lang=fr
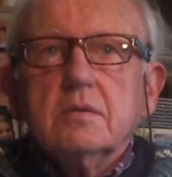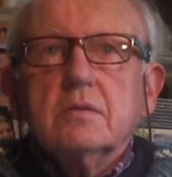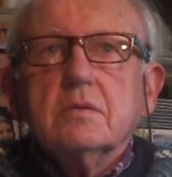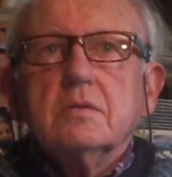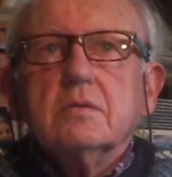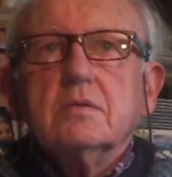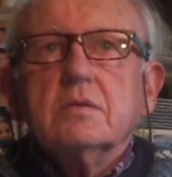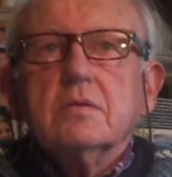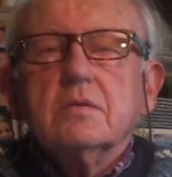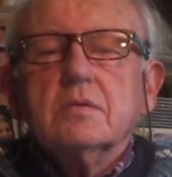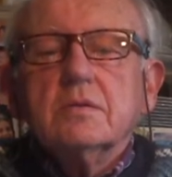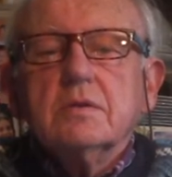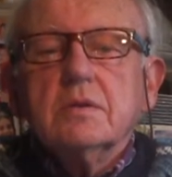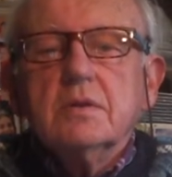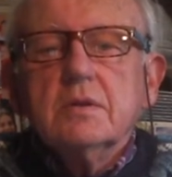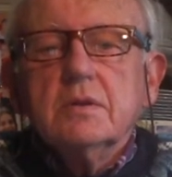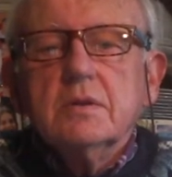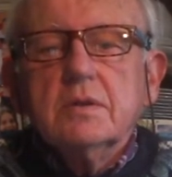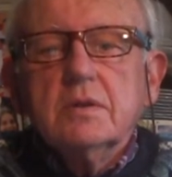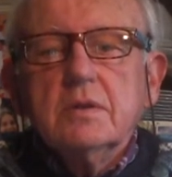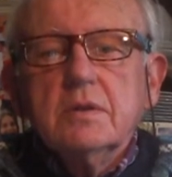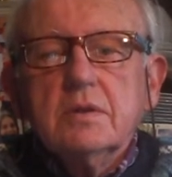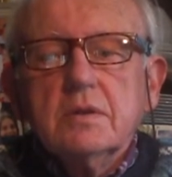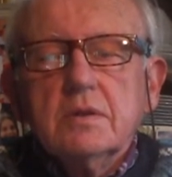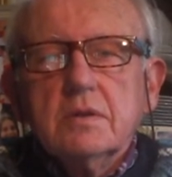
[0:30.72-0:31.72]
Ceci
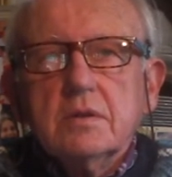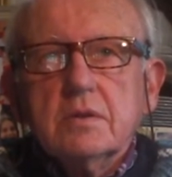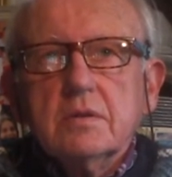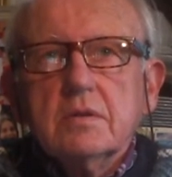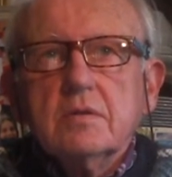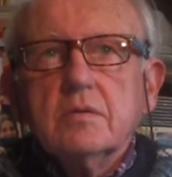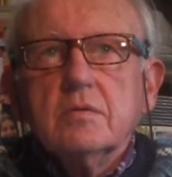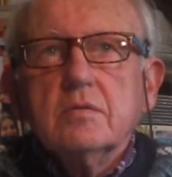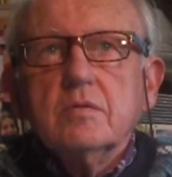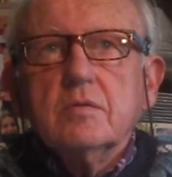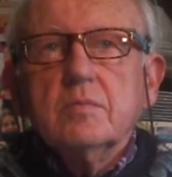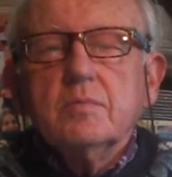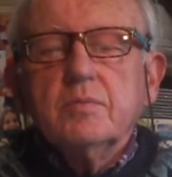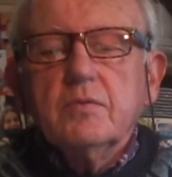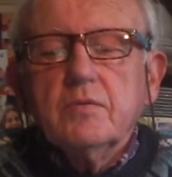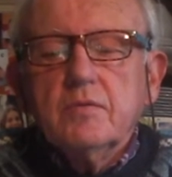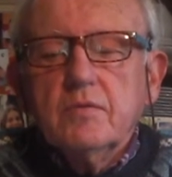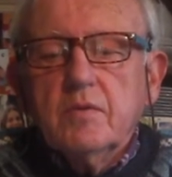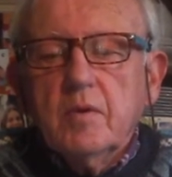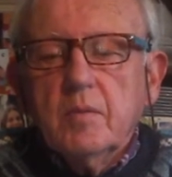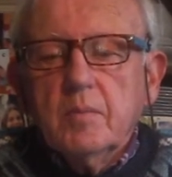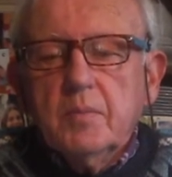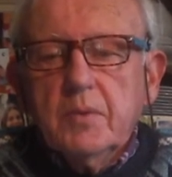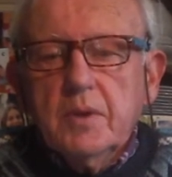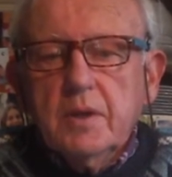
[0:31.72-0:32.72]
dit, nous ne
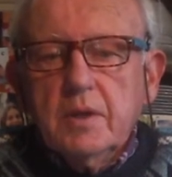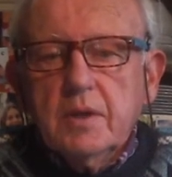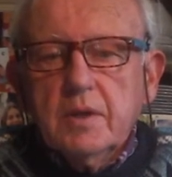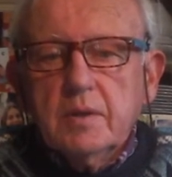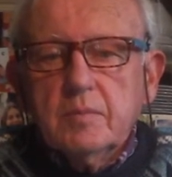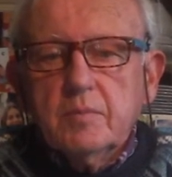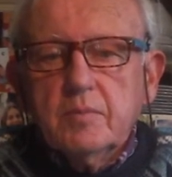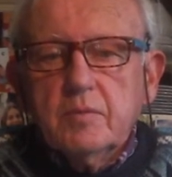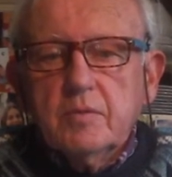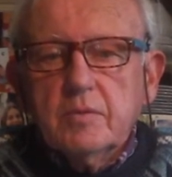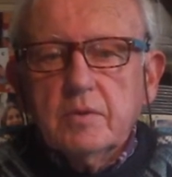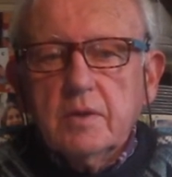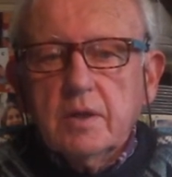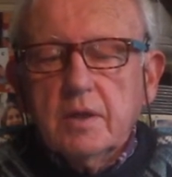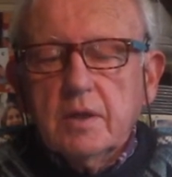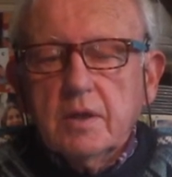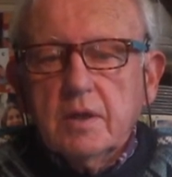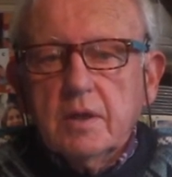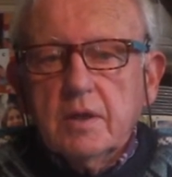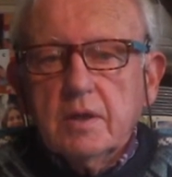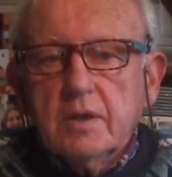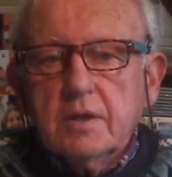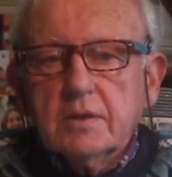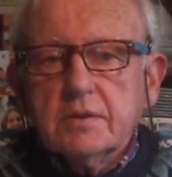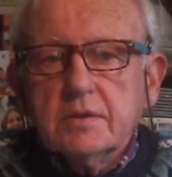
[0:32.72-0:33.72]
pouvons pas répondre
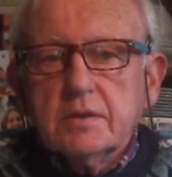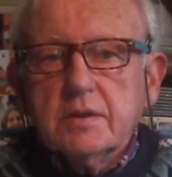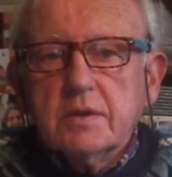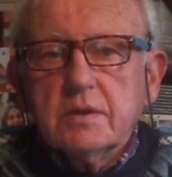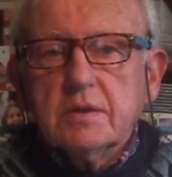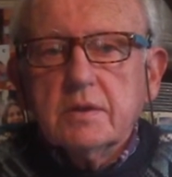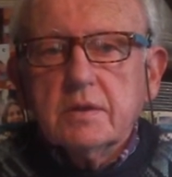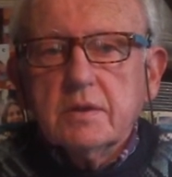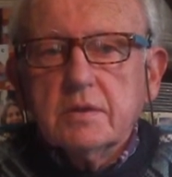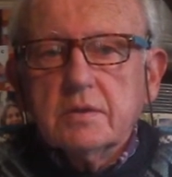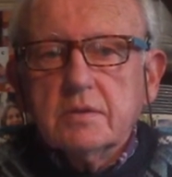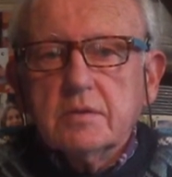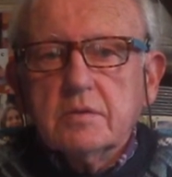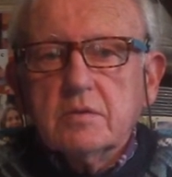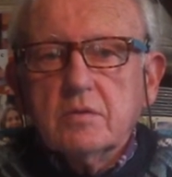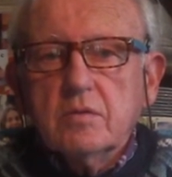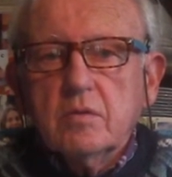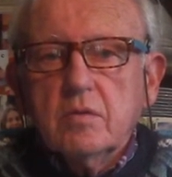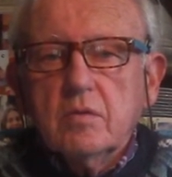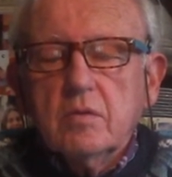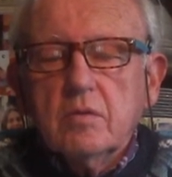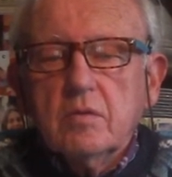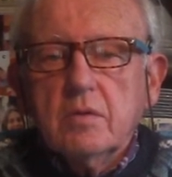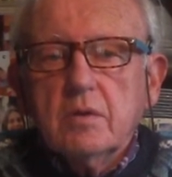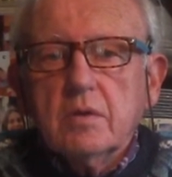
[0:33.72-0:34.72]
à, cette
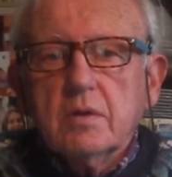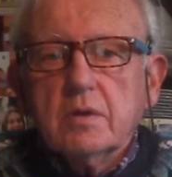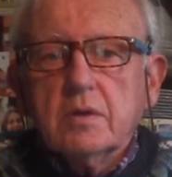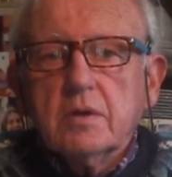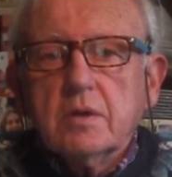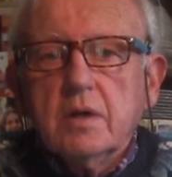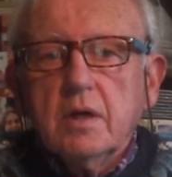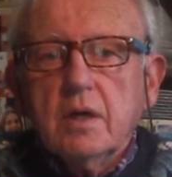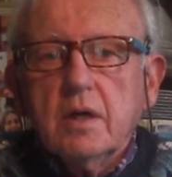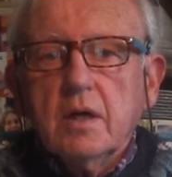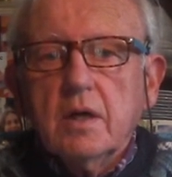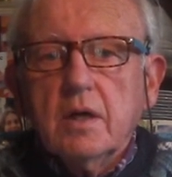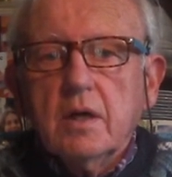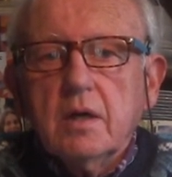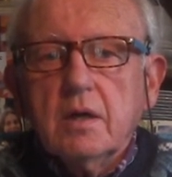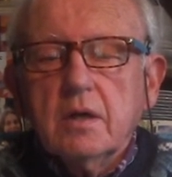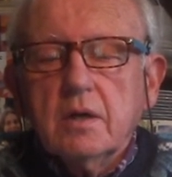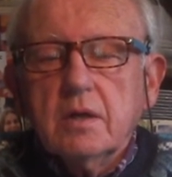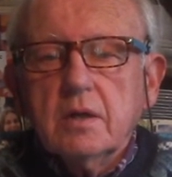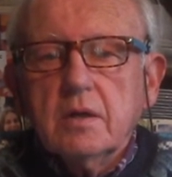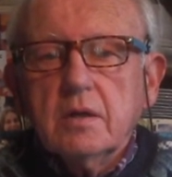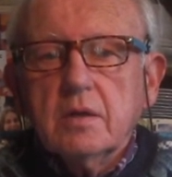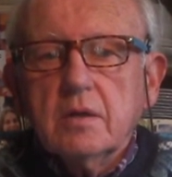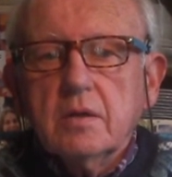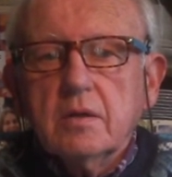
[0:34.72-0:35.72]
question car
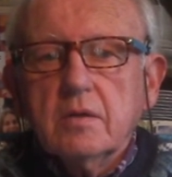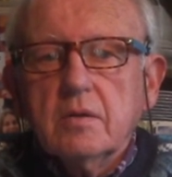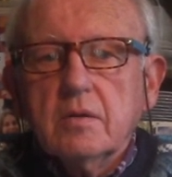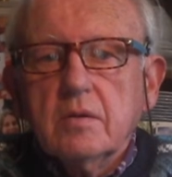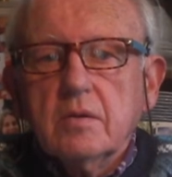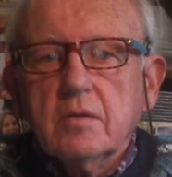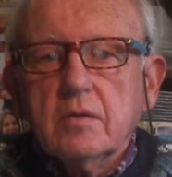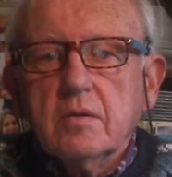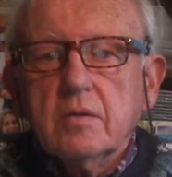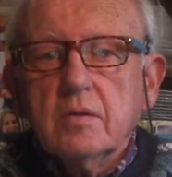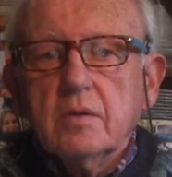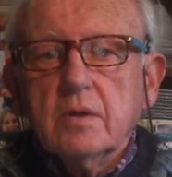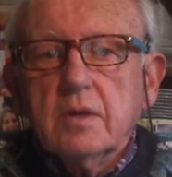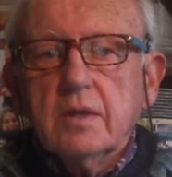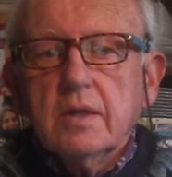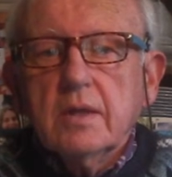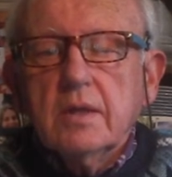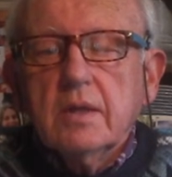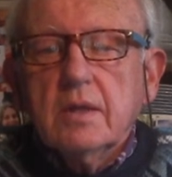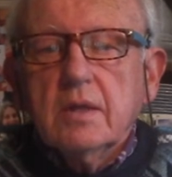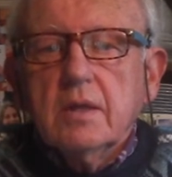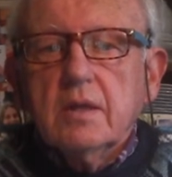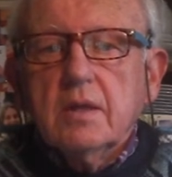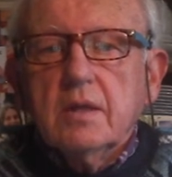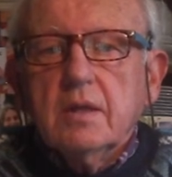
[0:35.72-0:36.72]
euh,
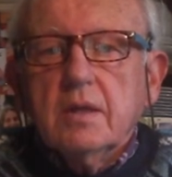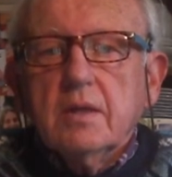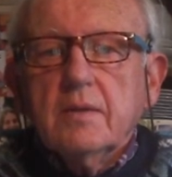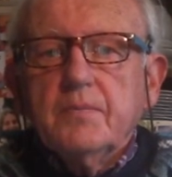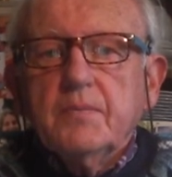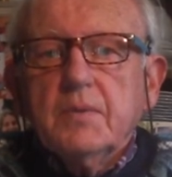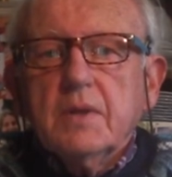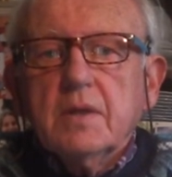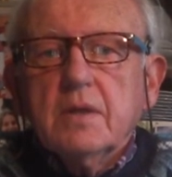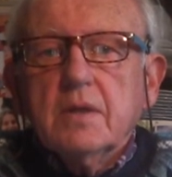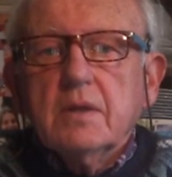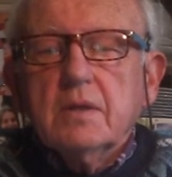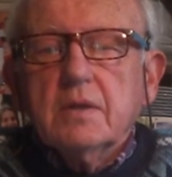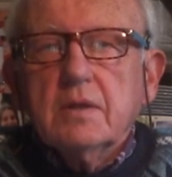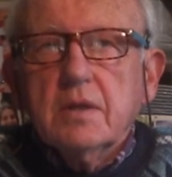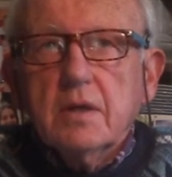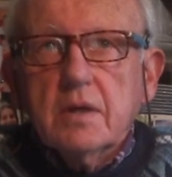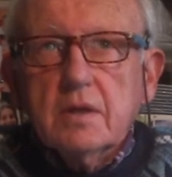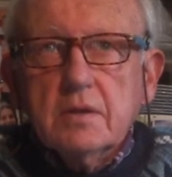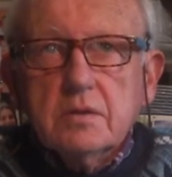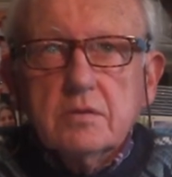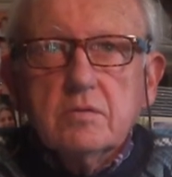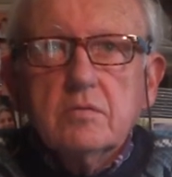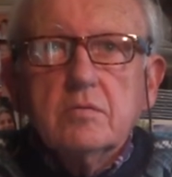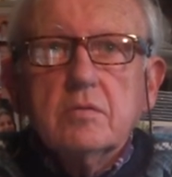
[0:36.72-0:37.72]
des
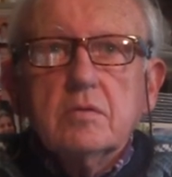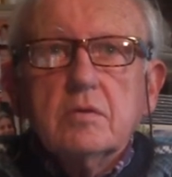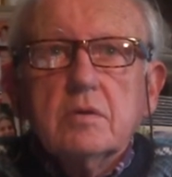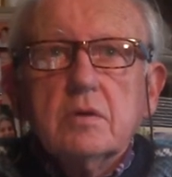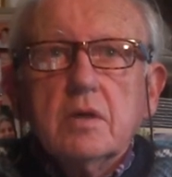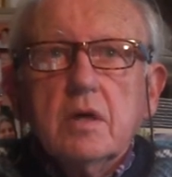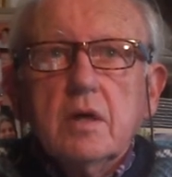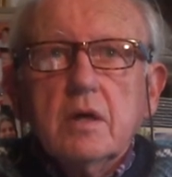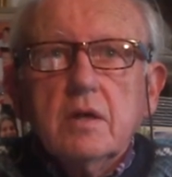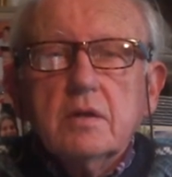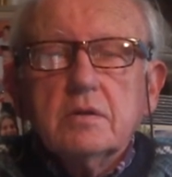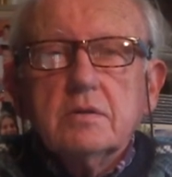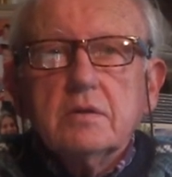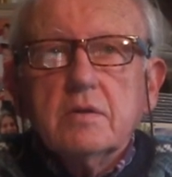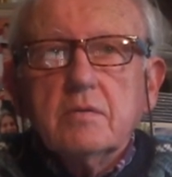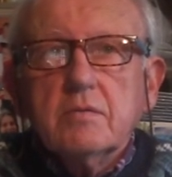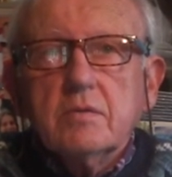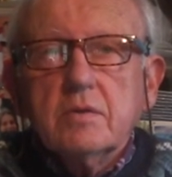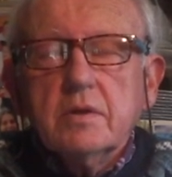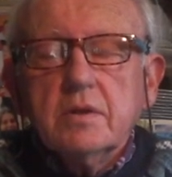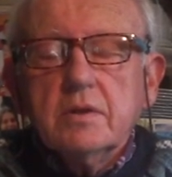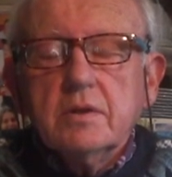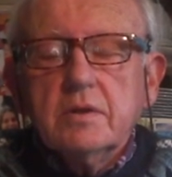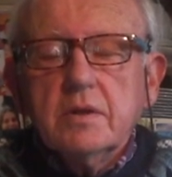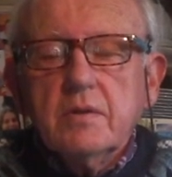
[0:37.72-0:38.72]
résultats, ça
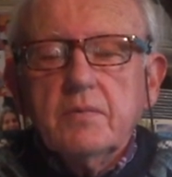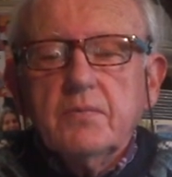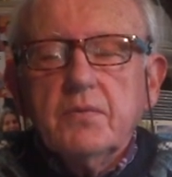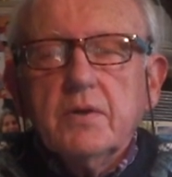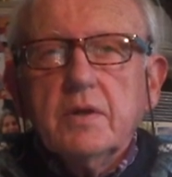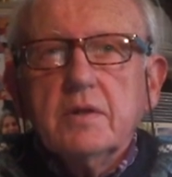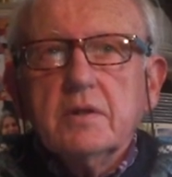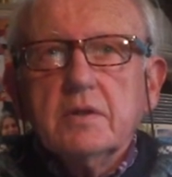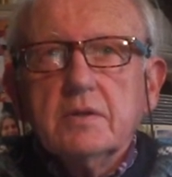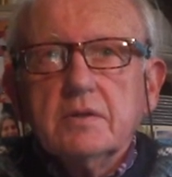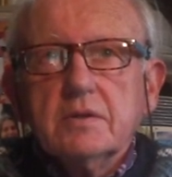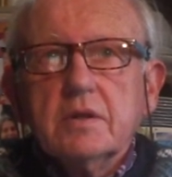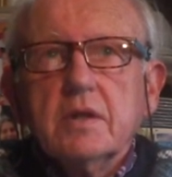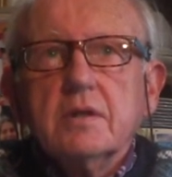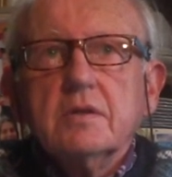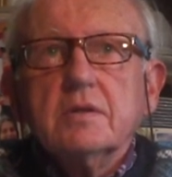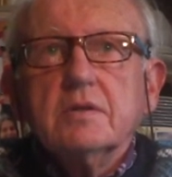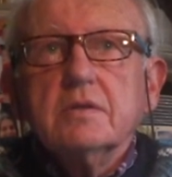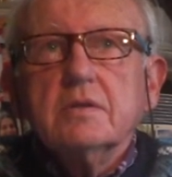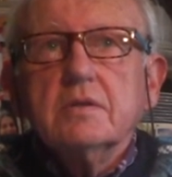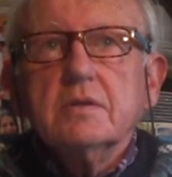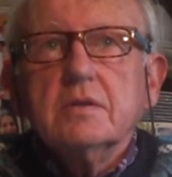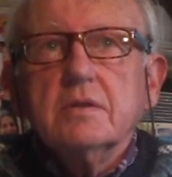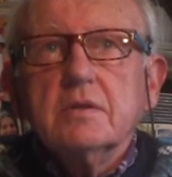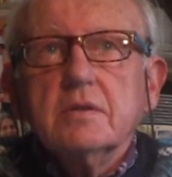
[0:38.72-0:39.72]
voudrait dire faire des
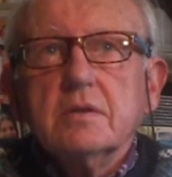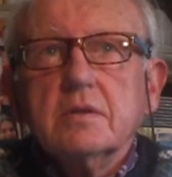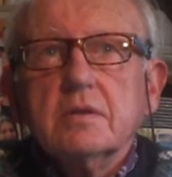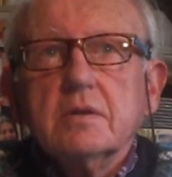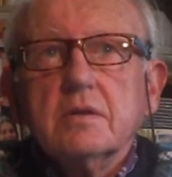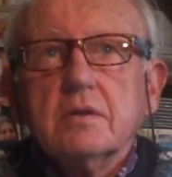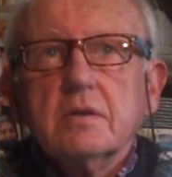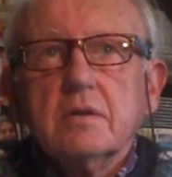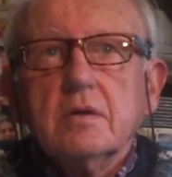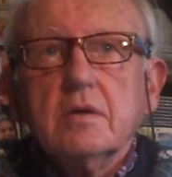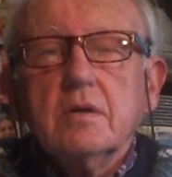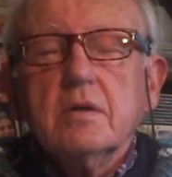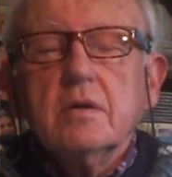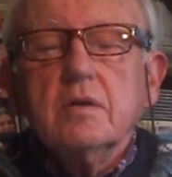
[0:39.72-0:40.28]
statistiques.